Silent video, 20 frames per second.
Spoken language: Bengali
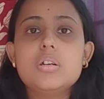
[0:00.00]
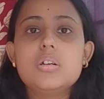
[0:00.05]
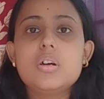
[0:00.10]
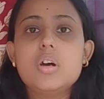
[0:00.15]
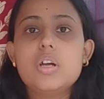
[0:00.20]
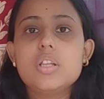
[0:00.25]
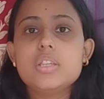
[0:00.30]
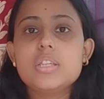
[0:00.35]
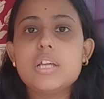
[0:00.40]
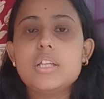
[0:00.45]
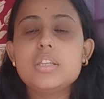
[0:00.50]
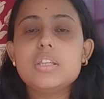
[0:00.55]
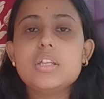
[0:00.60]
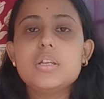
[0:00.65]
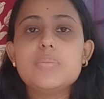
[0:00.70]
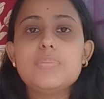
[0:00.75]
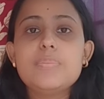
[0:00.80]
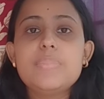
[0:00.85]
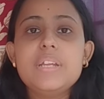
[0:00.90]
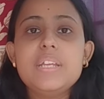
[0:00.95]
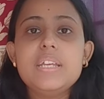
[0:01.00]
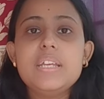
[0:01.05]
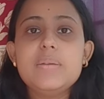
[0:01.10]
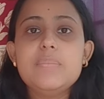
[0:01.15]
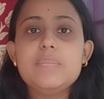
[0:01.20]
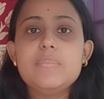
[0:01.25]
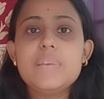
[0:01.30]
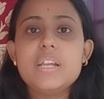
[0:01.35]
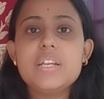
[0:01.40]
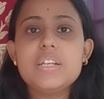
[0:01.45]
অর্থাৎ প্রি
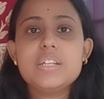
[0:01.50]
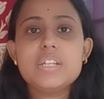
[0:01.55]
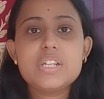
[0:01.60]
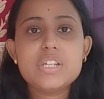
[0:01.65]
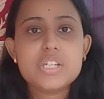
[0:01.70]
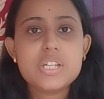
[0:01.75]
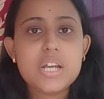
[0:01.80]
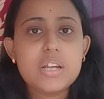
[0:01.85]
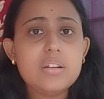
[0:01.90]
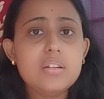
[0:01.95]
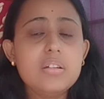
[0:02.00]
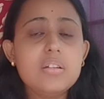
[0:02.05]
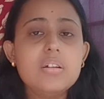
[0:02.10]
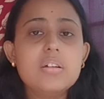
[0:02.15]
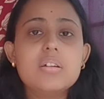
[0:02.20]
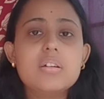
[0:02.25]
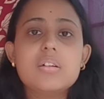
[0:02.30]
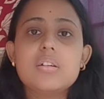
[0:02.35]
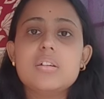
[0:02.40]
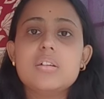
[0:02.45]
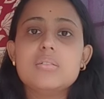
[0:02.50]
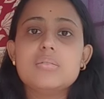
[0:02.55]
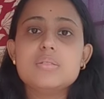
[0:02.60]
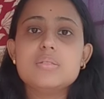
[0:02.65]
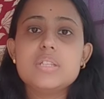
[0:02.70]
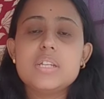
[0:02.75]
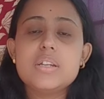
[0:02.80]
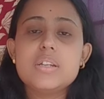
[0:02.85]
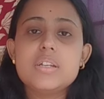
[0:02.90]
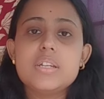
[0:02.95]
ইমপ্ল্যান্টেশান
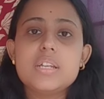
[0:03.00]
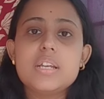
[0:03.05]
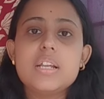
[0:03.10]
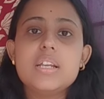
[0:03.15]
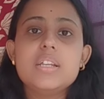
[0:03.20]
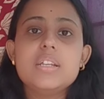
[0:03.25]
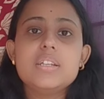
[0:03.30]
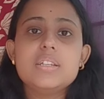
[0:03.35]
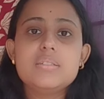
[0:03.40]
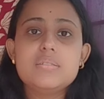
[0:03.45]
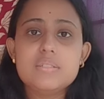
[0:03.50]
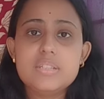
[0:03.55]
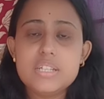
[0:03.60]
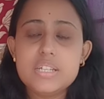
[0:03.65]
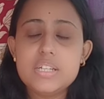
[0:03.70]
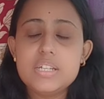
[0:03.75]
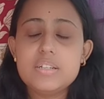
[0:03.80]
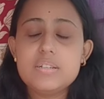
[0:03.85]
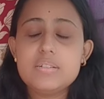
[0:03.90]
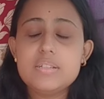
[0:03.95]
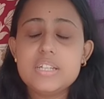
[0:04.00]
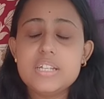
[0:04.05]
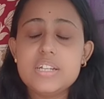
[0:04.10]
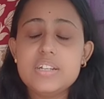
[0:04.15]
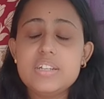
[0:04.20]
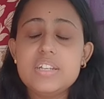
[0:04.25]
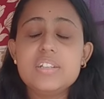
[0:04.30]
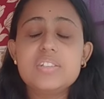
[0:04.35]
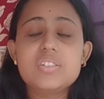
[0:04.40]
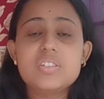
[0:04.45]
জেনেটিক্যালি
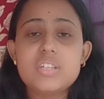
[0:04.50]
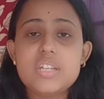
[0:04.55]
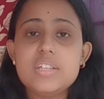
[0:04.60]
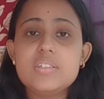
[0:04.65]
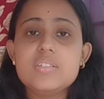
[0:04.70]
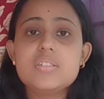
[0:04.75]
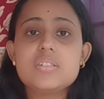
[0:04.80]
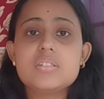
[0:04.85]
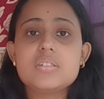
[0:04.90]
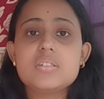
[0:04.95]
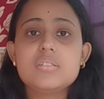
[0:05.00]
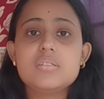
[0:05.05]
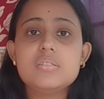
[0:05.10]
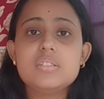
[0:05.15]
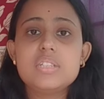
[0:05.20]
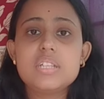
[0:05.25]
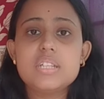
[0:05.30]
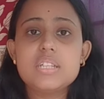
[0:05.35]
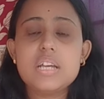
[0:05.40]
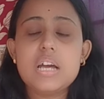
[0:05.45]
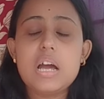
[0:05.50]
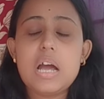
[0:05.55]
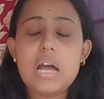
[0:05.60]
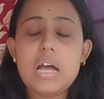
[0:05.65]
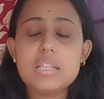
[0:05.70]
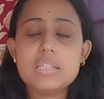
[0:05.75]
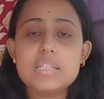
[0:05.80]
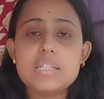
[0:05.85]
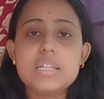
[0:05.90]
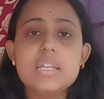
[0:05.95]
জেনেটিক্স টেস্ট যেটা
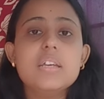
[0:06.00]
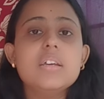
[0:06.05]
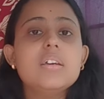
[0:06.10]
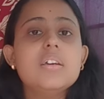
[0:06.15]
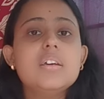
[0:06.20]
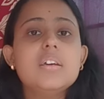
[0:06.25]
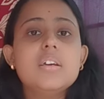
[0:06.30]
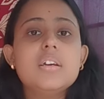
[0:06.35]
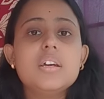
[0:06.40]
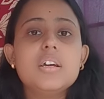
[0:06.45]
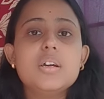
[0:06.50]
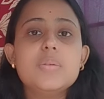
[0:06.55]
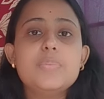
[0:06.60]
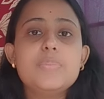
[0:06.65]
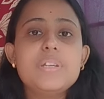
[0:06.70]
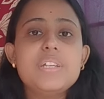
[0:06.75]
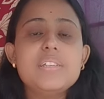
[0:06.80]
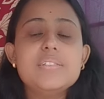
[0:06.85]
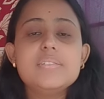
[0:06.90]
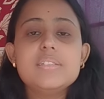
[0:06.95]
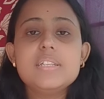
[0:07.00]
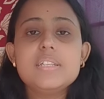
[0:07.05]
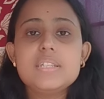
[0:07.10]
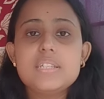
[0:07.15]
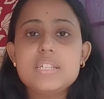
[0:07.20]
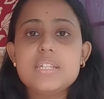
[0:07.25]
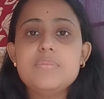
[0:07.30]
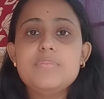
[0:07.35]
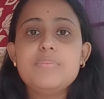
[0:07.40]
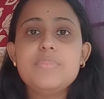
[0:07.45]
আছে
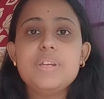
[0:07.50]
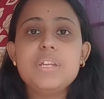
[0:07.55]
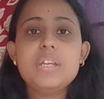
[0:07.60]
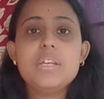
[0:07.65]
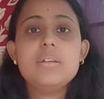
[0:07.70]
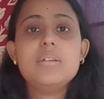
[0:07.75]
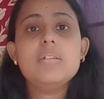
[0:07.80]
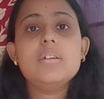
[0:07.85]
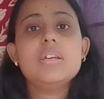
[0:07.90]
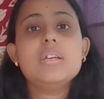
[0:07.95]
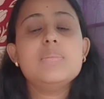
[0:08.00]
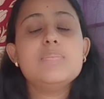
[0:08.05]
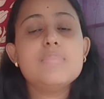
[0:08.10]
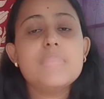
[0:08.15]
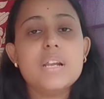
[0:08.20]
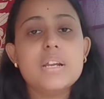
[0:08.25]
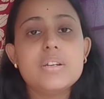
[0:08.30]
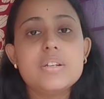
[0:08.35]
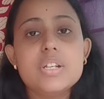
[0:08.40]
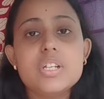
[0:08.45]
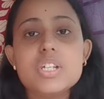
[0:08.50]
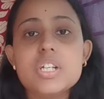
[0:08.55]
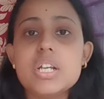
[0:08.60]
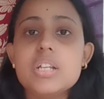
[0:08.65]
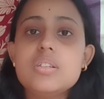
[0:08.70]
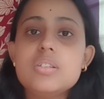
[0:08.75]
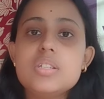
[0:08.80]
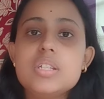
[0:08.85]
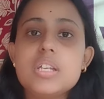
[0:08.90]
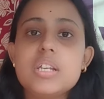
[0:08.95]
পিজিটি প্রি
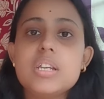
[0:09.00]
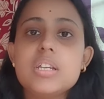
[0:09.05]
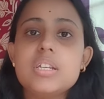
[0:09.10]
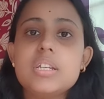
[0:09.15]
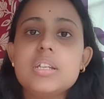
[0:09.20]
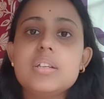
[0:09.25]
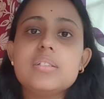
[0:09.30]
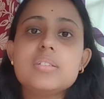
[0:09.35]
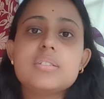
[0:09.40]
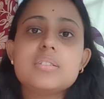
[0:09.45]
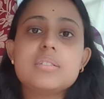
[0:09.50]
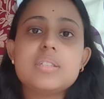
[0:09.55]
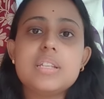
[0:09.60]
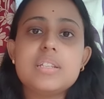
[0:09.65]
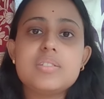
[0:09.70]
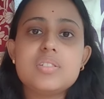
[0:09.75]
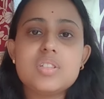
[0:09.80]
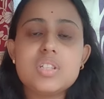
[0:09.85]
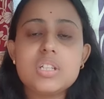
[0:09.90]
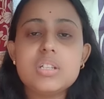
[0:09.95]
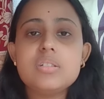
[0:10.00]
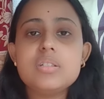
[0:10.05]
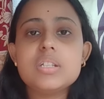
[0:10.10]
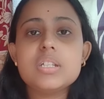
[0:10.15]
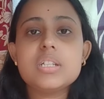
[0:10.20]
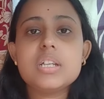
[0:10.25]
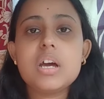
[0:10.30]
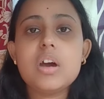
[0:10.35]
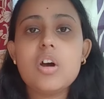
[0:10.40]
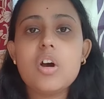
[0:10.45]
ইমপ্ল্যান্টেশান জেনেটিক্স টেস্টিং
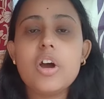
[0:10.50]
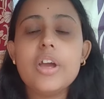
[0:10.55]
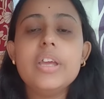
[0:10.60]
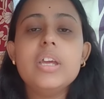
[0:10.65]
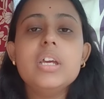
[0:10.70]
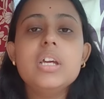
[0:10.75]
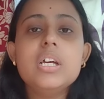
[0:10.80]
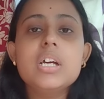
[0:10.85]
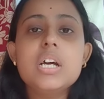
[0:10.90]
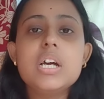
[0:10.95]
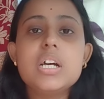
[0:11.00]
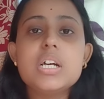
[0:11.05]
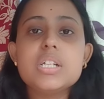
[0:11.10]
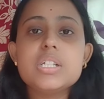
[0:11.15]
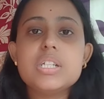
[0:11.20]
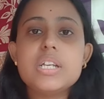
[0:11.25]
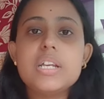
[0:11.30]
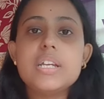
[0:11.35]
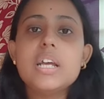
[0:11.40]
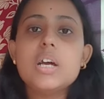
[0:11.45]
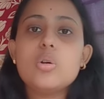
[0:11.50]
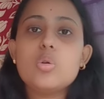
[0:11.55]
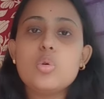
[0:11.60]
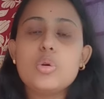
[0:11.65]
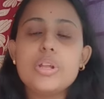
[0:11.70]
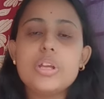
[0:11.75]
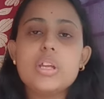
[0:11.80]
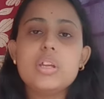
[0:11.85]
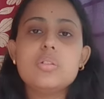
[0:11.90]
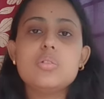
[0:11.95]
যেটা হয় সেটা
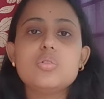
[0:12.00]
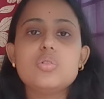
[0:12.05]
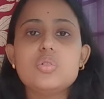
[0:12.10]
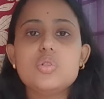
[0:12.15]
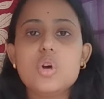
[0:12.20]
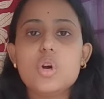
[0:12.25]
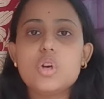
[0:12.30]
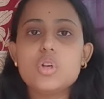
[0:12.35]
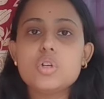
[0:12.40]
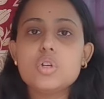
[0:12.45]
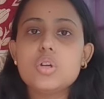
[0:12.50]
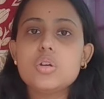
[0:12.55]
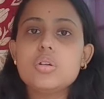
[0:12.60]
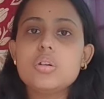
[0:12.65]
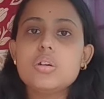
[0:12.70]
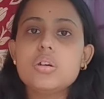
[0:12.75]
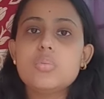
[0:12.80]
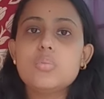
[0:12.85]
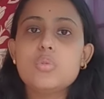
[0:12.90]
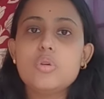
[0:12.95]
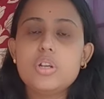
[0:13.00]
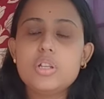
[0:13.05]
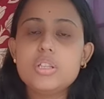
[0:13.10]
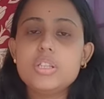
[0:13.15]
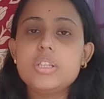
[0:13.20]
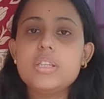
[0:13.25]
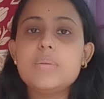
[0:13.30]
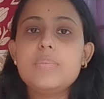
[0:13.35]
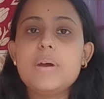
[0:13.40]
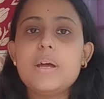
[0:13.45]
করে কিন্তু ডক্টর বলে
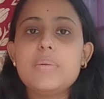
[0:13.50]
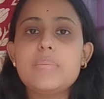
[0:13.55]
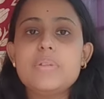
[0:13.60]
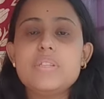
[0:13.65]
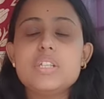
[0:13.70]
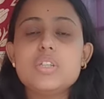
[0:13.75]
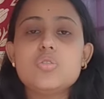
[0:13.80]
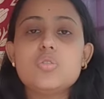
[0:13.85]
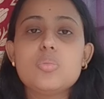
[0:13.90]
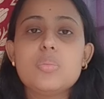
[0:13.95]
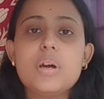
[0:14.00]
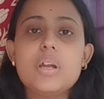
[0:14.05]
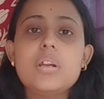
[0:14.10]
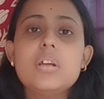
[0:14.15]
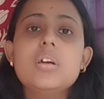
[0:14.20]
দিতে পারবে যে তোমার